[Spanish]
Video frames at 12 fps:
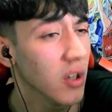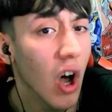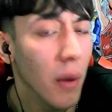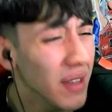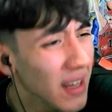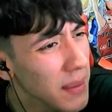
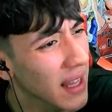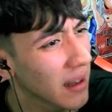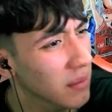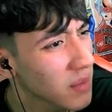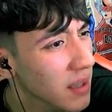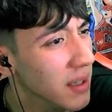No, mi
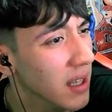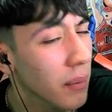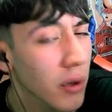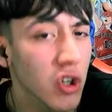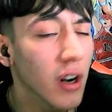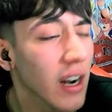temita, mi temita.
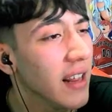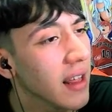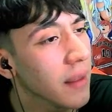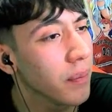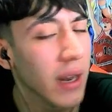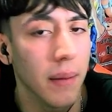Porque yo en
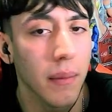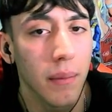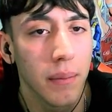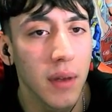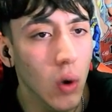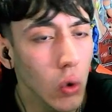realidad, para
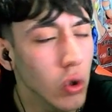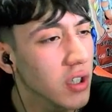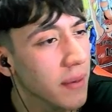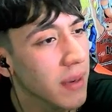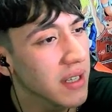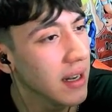mi gusto
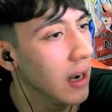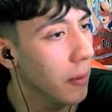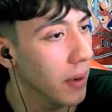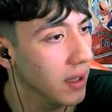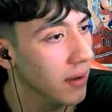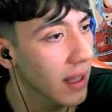se basan en la
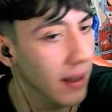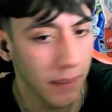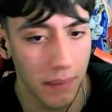objetividad,